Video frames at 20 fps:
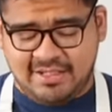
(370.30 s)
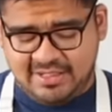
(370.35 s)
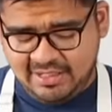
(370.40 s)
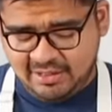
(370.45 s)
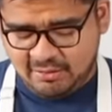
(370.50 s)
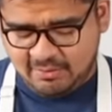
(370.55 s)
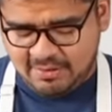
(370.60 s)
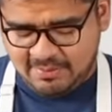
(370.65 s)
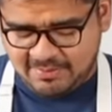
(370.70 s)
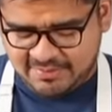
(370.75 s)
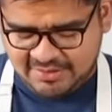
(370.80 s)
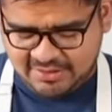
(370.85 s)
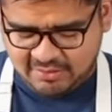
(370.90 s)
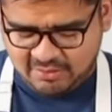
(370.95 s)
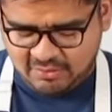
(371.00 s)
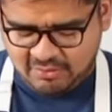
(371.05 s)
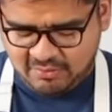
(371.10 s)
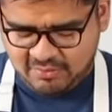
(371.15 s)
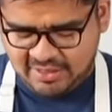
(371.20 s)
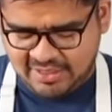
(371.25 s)
y los vamos a
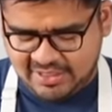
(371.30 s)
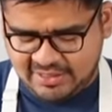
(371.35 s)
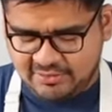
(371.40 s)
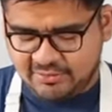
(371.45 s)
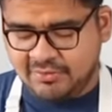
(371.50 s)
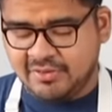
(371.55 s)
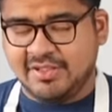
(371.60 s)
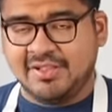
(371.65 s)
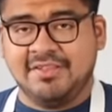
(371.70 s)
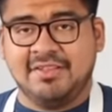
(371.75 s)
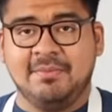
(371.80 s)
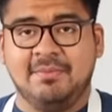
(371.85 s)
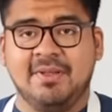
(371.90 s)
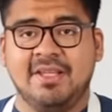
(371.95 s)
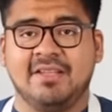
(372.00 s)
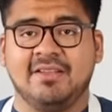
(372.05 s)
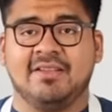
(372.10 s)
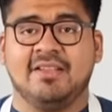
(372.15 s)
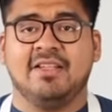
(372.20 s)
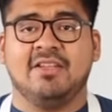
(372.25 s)
colocar en un
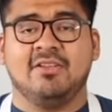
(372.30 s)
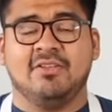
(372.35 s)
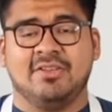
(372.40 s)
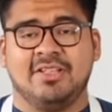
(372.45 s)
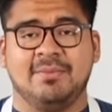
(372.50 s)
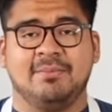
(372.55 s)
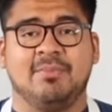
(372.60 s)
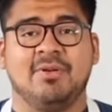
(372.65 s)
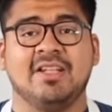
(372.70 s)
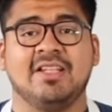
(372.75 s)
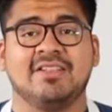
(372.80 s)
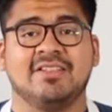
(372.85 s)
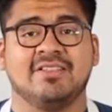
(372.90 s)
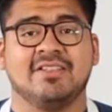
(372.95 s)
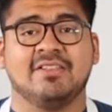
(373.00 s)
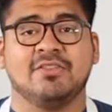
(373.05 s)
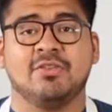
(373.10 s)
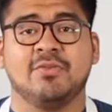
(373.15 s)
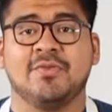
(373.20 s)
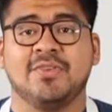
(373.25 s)
recipiente donde puedan
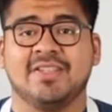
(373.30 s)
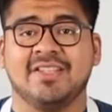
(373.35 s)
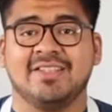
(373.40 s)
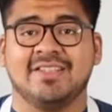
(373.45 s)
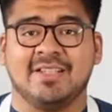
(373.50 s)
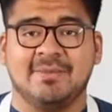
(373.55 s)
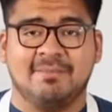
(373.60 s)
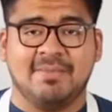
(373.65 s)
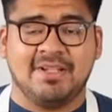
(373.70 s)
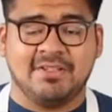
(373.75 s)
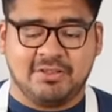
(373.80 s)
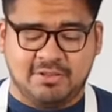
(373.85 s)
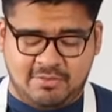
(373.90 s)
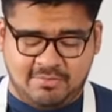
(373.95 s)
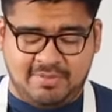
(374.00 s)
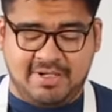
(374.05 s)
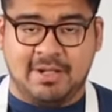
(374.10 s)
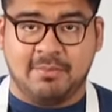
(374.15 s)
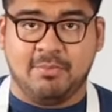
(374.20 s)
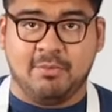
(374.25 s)
tener suficiente espacio
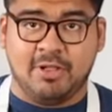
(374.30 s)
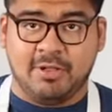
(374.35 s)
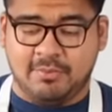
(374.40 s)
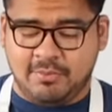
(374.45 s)
para poder